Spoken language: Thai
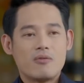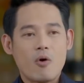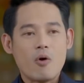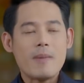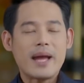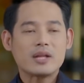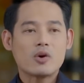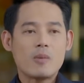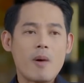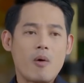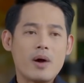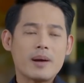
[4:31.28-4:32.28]
โฟร์แมนโทร
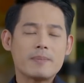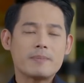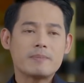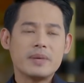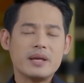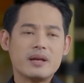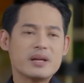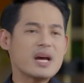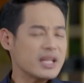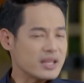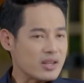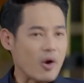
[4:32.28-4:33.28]
มาบอกว่ามีเรื่อ
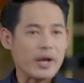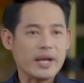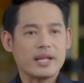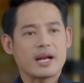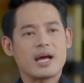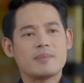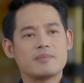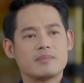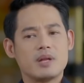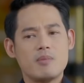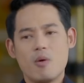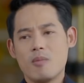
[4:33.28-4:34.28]
งนิดหน่อยนะครับ
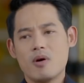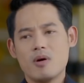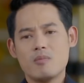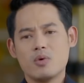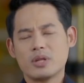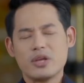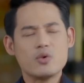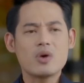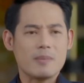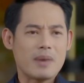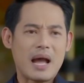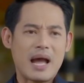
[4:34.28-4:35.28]
แล้วผมก็มัวแต่ยุ่ง
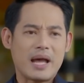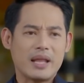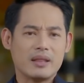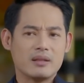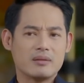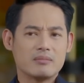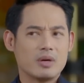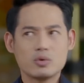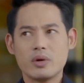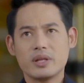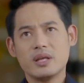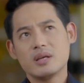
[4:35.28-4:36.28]
กับงาน มารู้
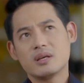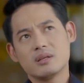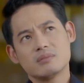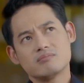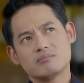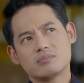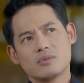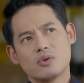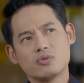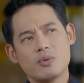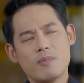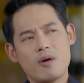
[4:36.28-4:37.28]
ตัวอีกทีคือ
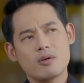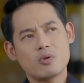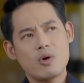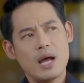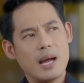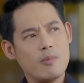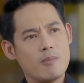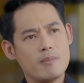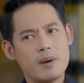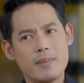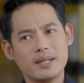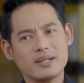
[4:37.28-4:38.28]
ครูสมปองโทรหาผม
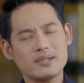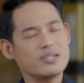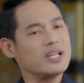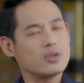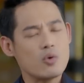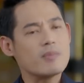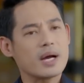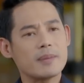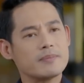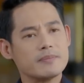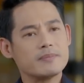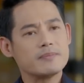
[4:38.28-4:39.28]
ประมาณสักสี่ทุ่มมั้งครับ